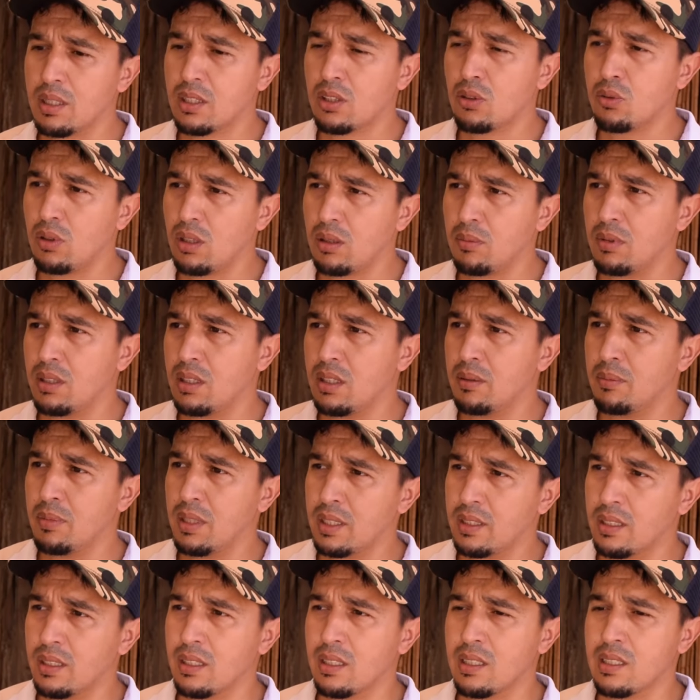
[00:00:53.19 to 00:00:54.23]
الطوابل اللي
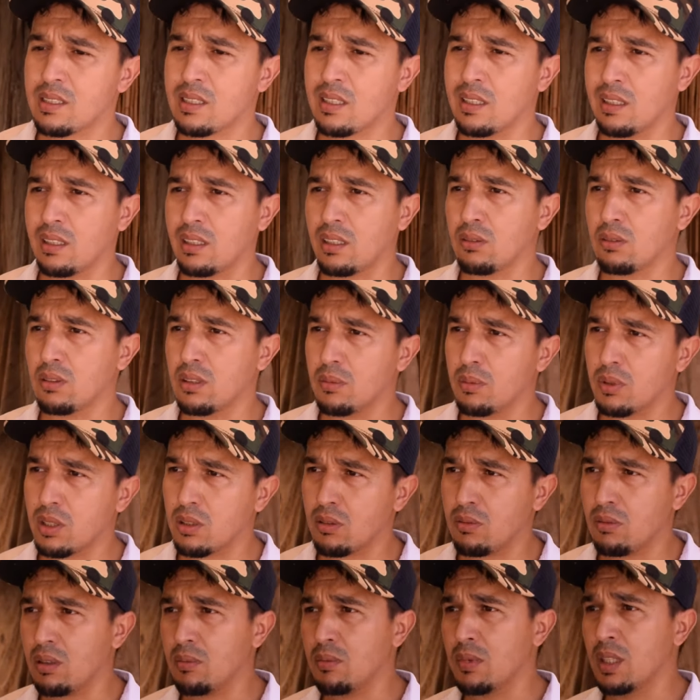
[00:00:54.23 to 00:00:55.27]
بادين الناس كيعطيو دابا
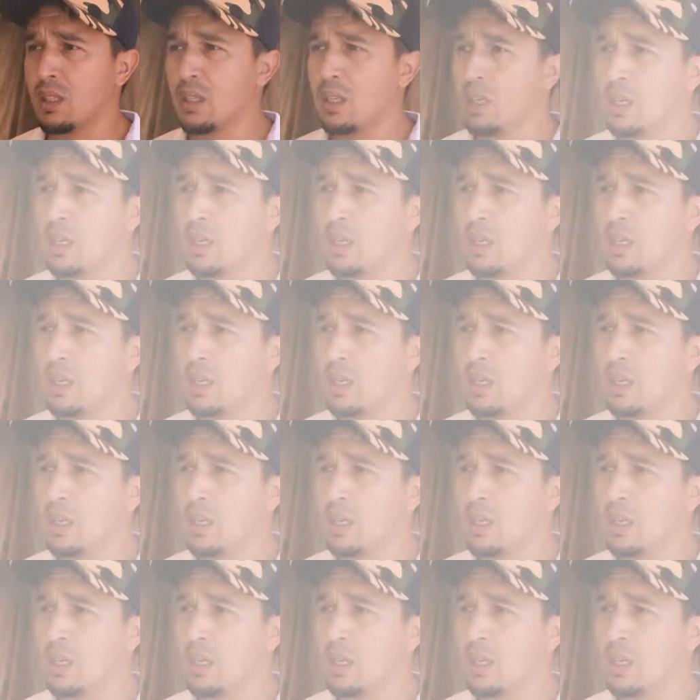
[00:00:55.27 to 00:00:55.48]
الطوابل